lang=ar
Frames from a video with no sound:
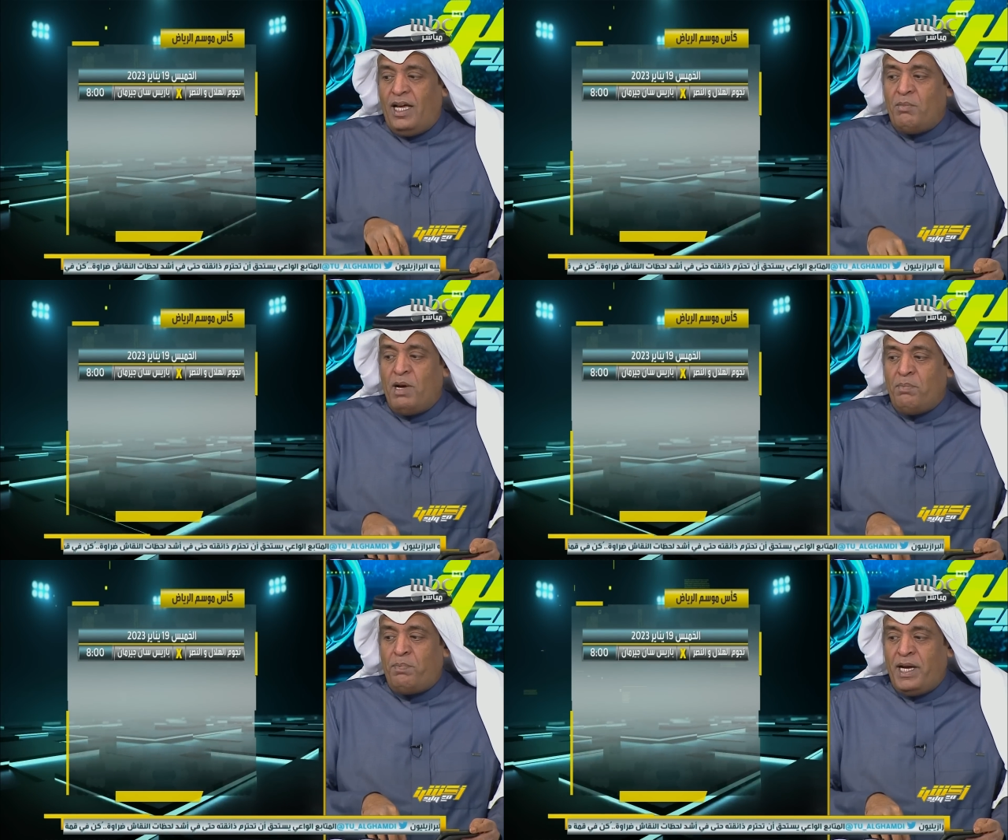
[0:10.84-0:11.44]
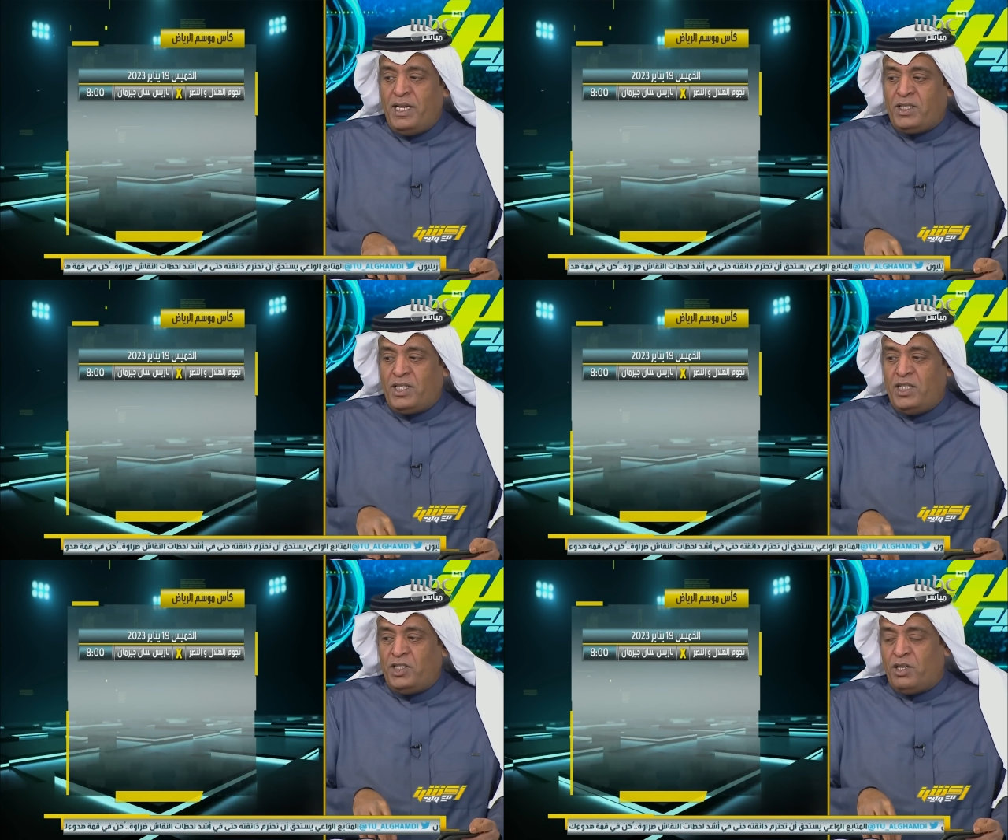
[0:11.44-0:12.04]
أمام باريس
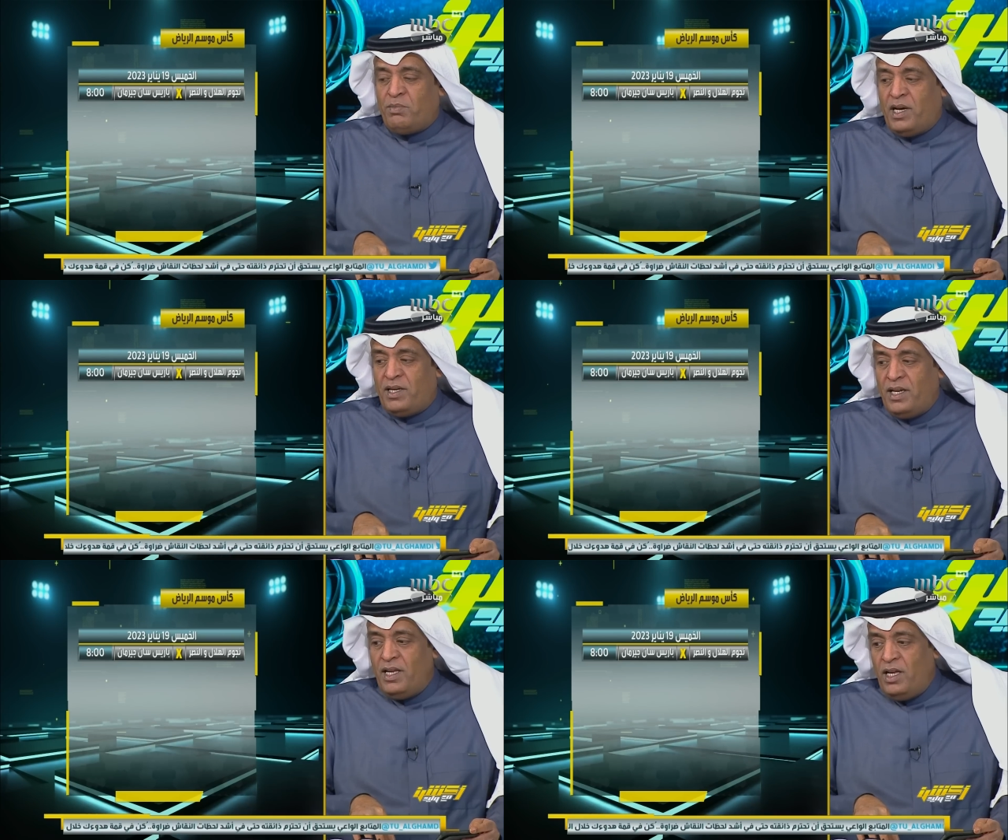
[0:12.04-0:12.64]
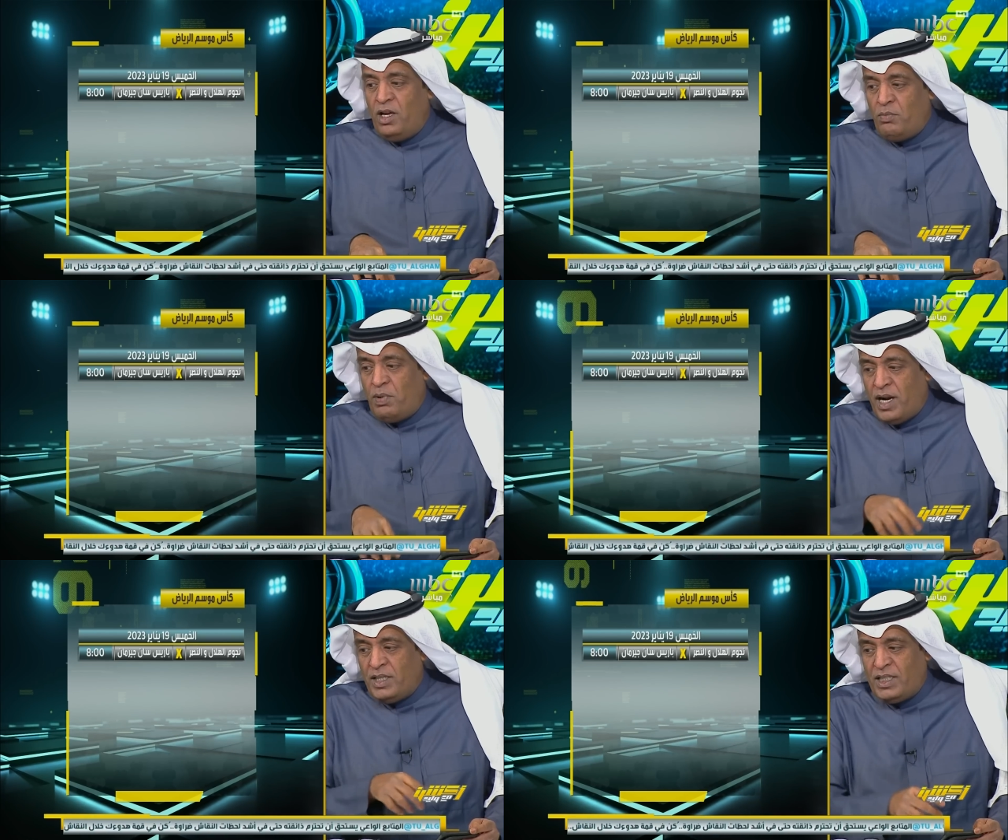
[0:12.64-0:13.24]
سان جيرمان
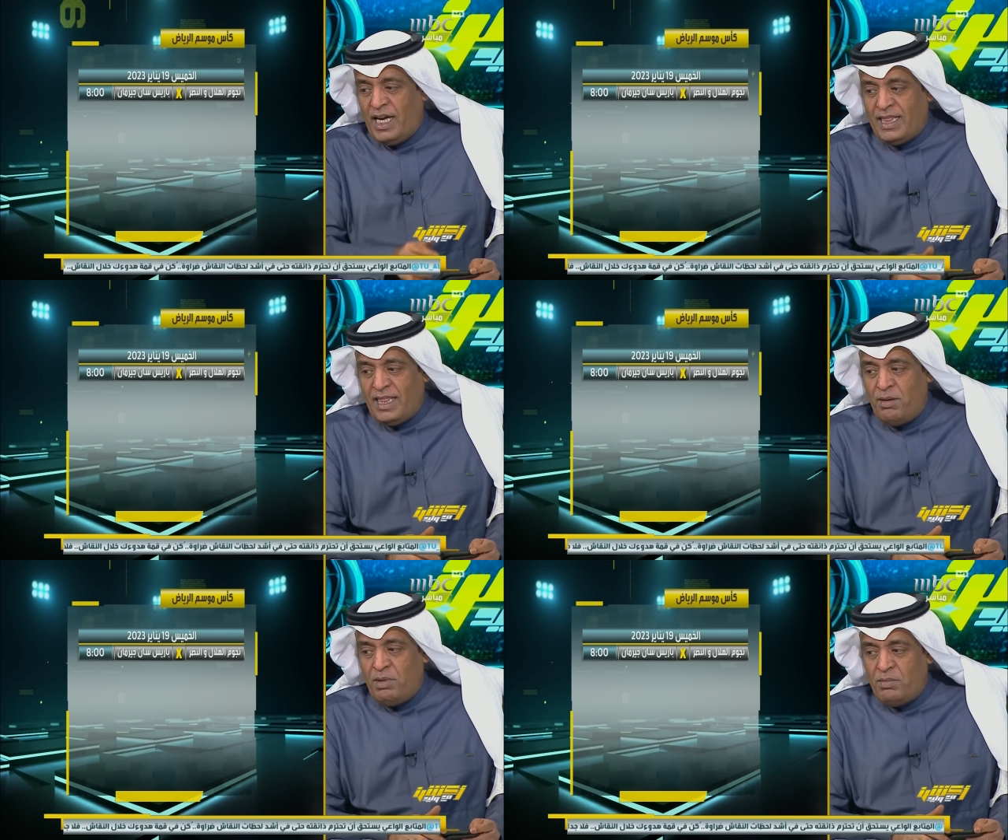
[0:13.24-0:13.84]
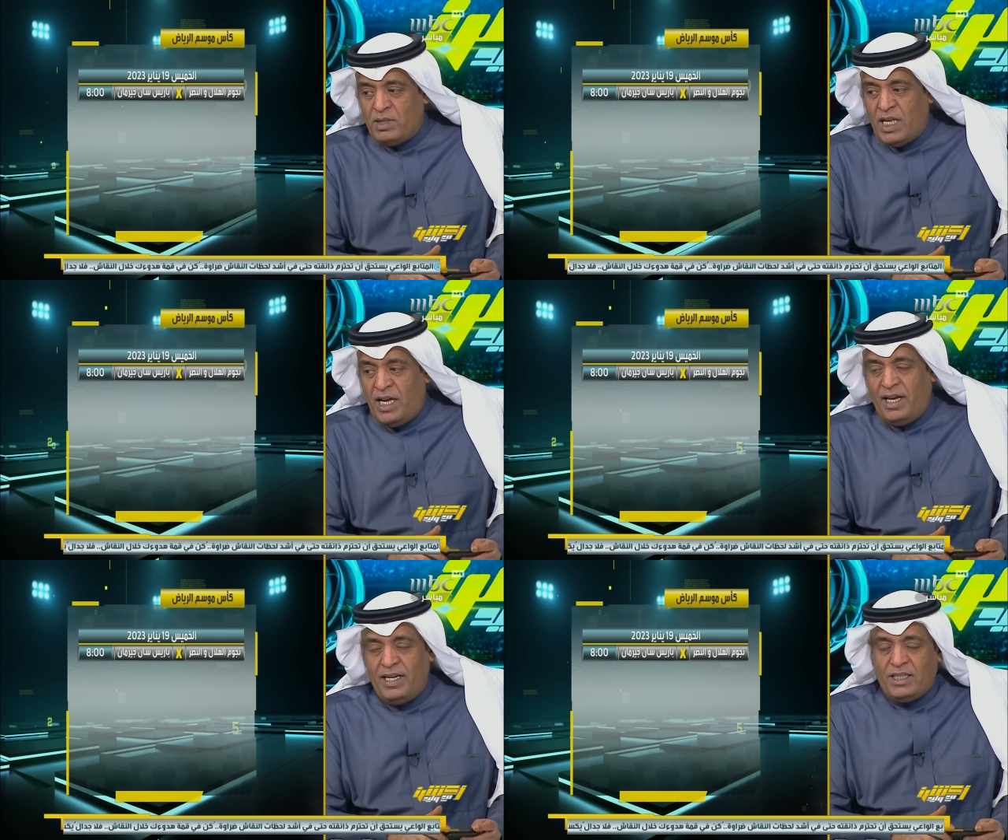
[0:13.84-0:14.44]
المباراة الساعة الثامنة مساء
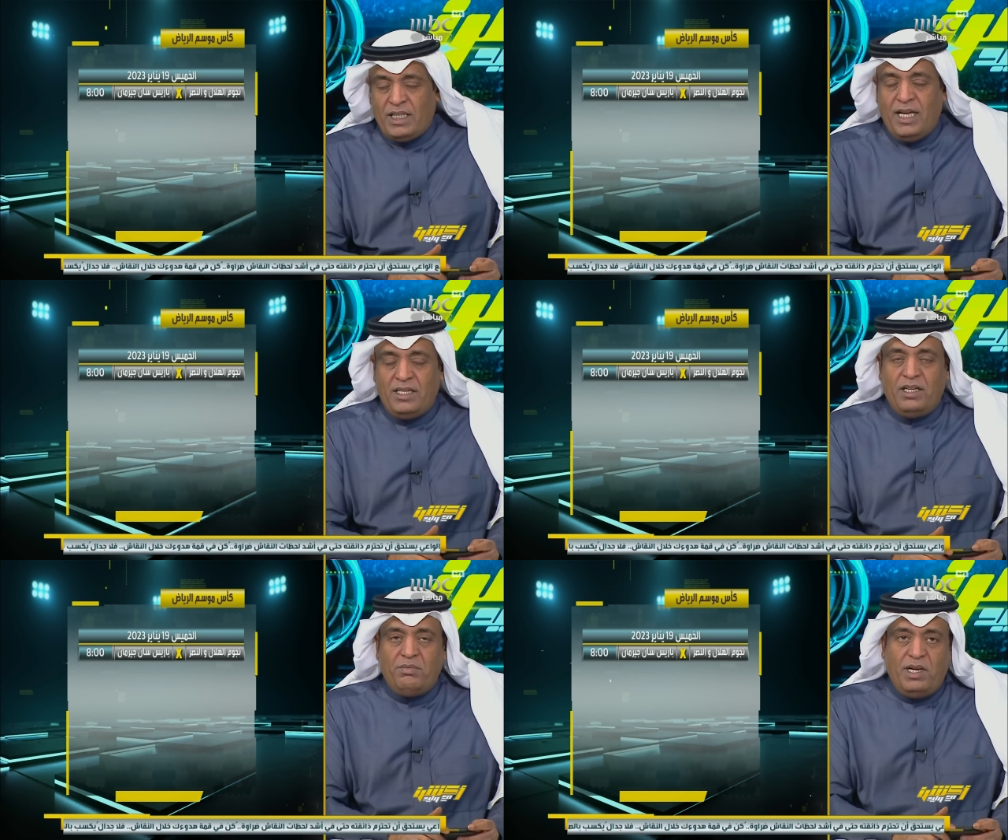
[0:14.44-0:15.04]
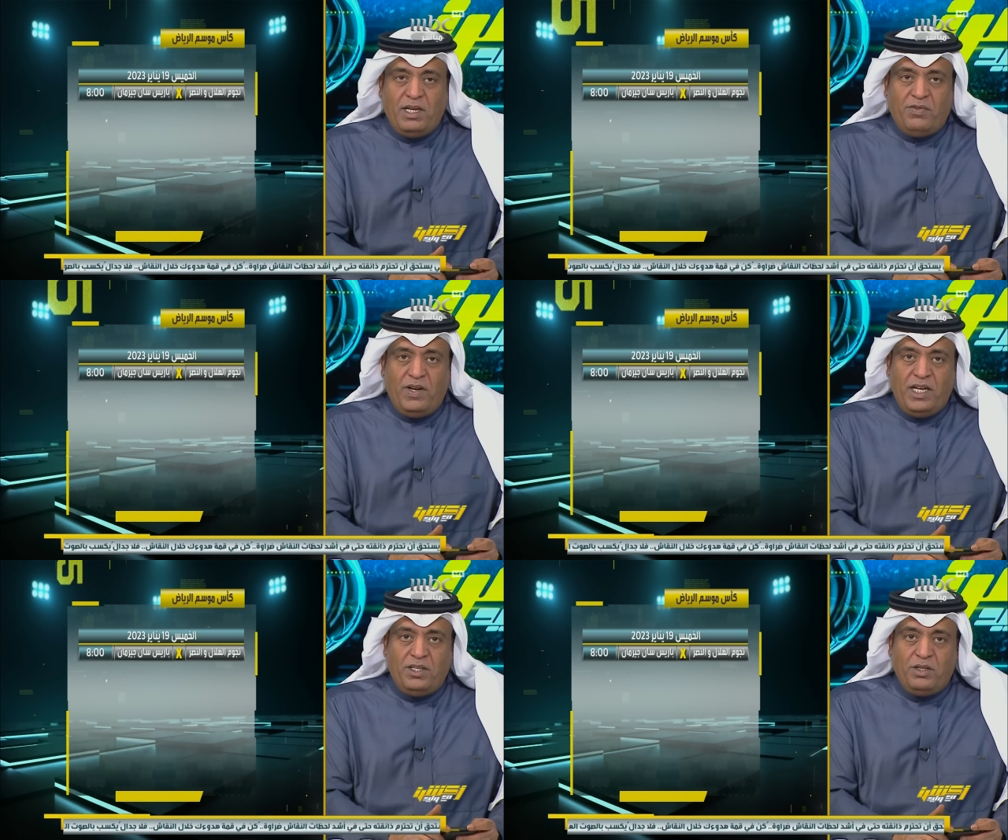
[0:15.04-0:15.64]
على استاد الملك
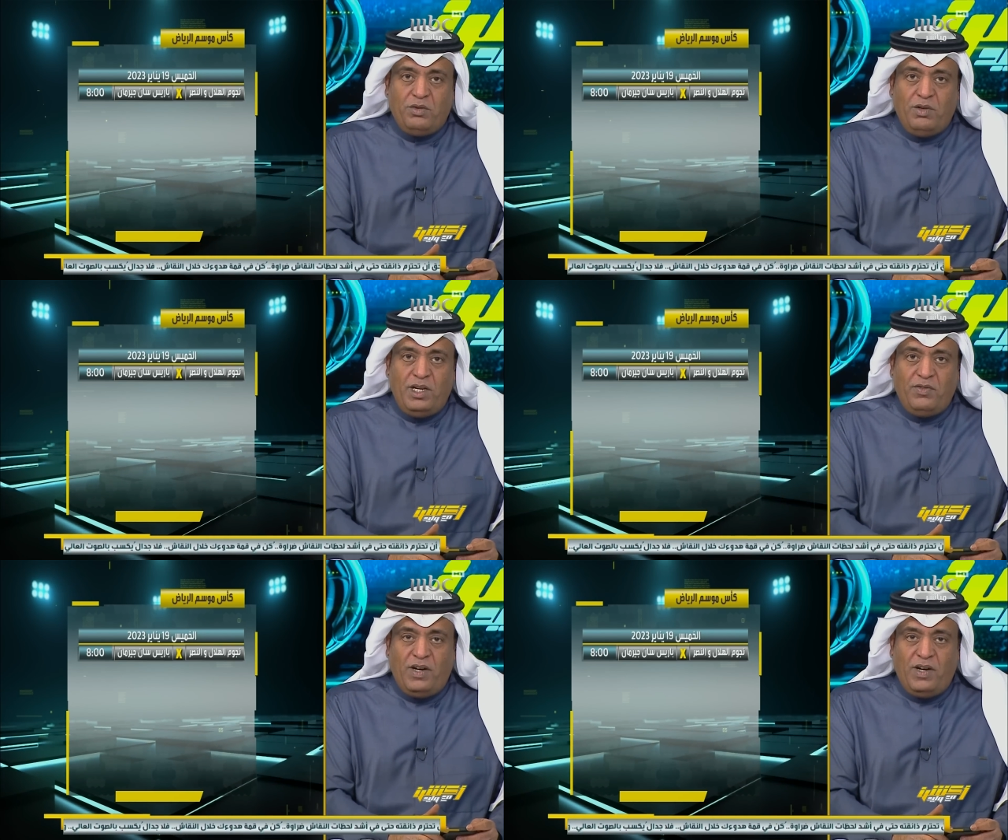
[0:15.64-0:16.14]
فهد الدولي في